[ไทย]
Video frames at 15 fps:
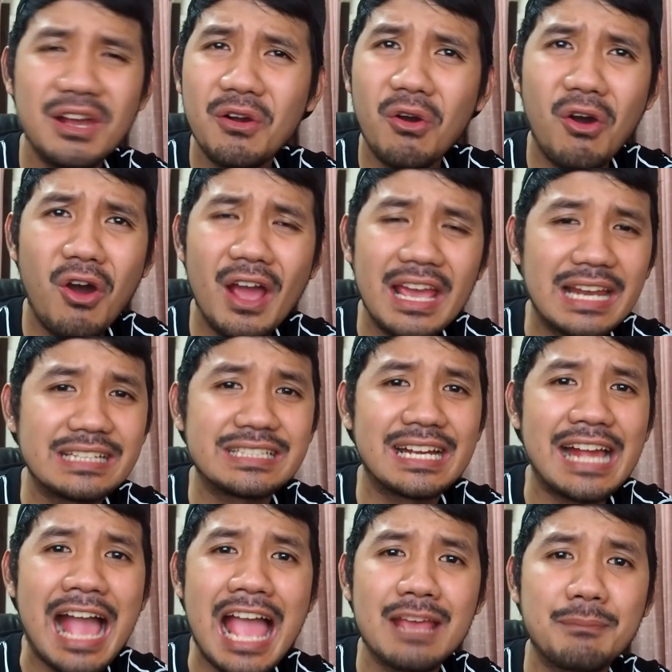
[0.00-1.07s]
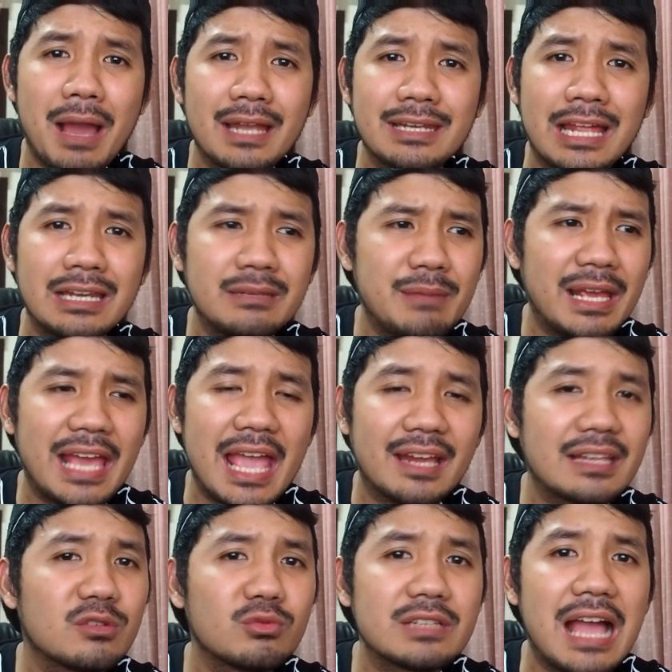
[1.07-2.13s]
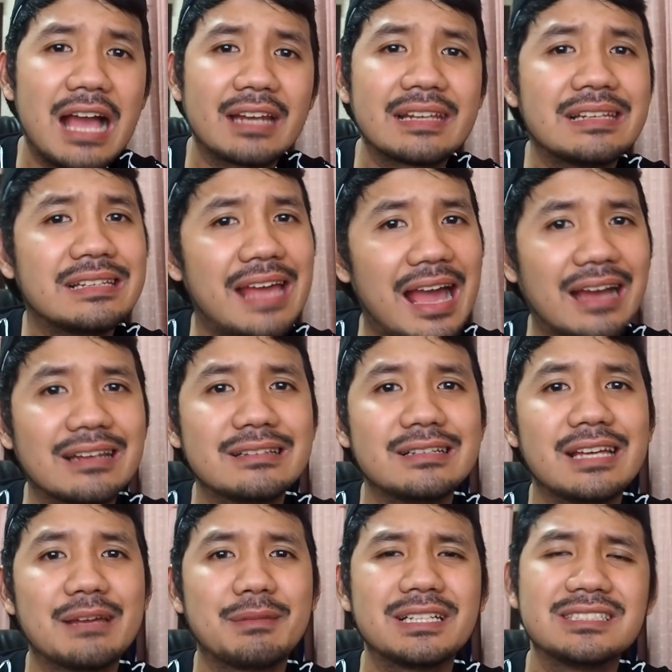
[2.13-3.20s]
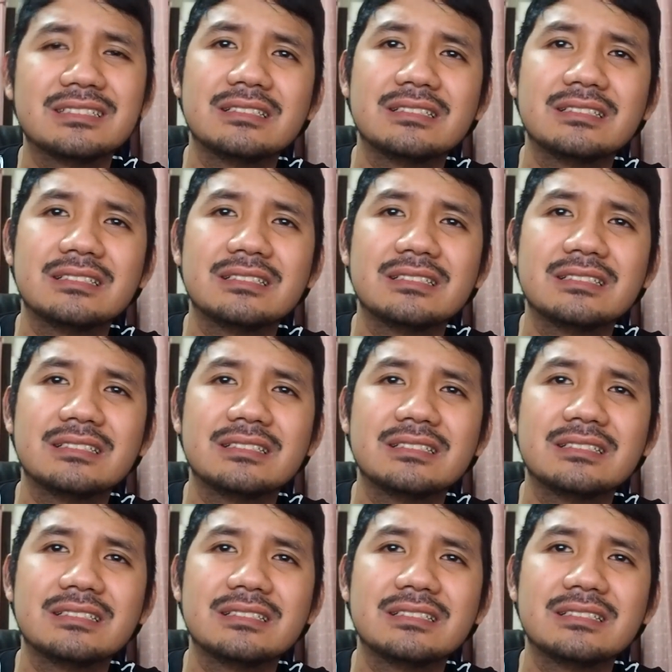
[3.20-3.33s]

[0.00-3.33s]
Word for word: โอ้ยอะไรจะง่ายปานนั้นแม่งแฮกได้ทุกอย่างในหนังเลยมัน